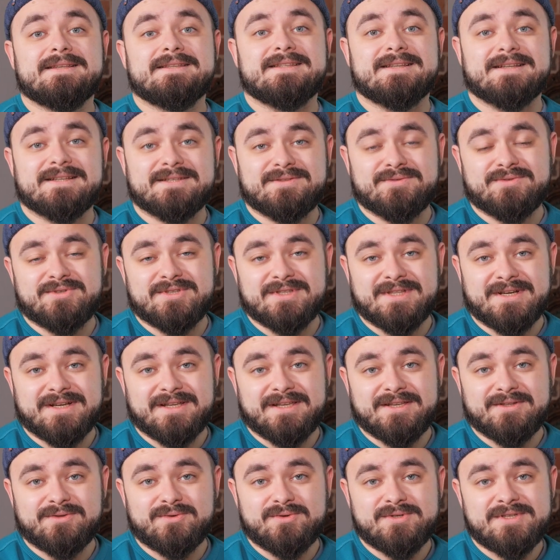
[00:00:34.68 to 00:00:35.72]
Здравствуйте,
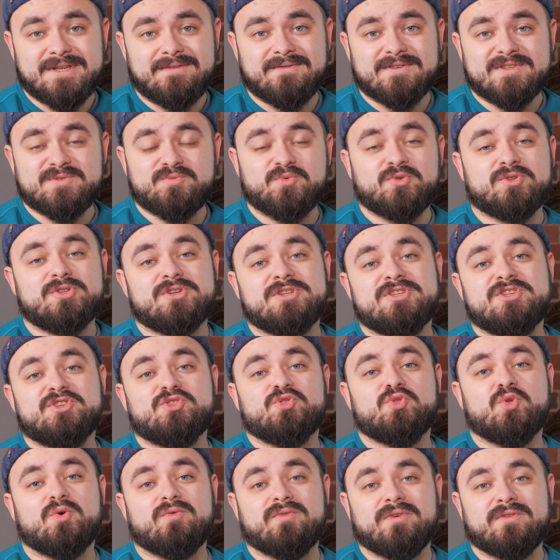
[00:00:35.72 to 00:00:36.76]
дорогие друзья! Вы смотрите
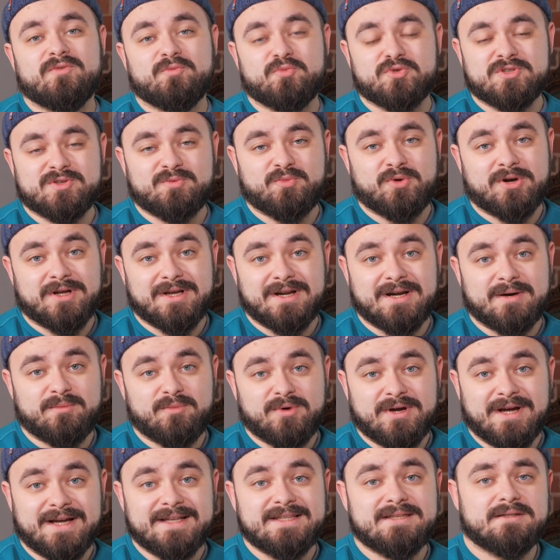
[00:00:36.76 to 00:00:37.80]
новый выпуск
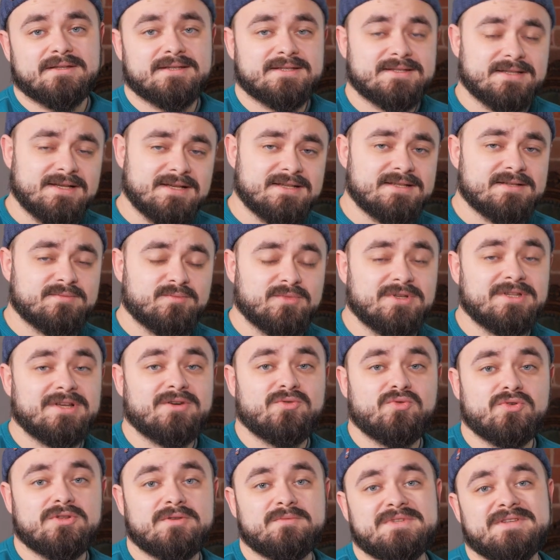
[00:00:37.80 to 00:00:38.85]
программы «Один из нас». Мы
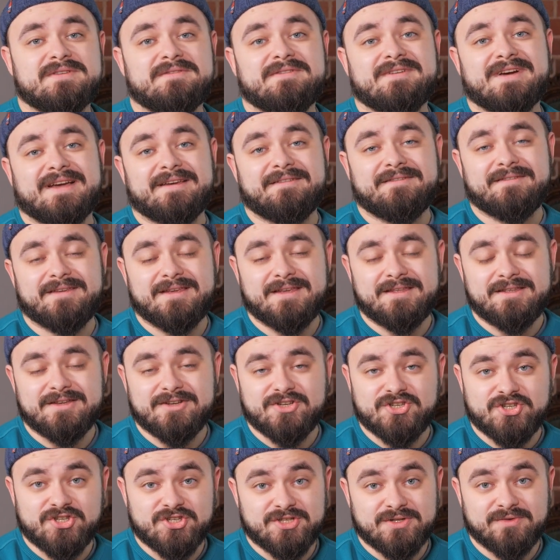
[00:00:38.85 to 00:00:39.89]
находимся в кофейне
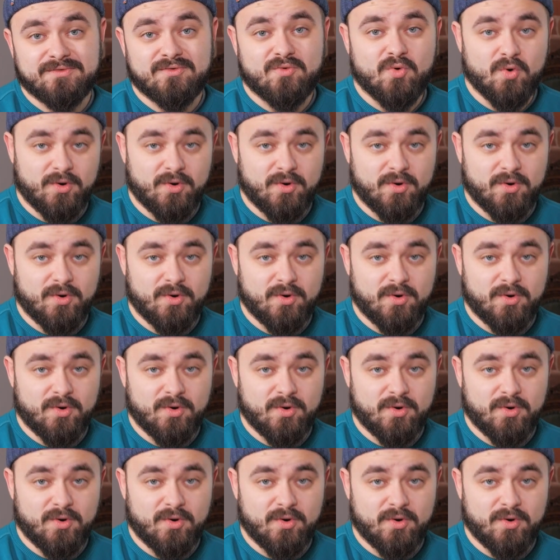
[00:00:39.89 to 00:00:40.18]
«Кшиштов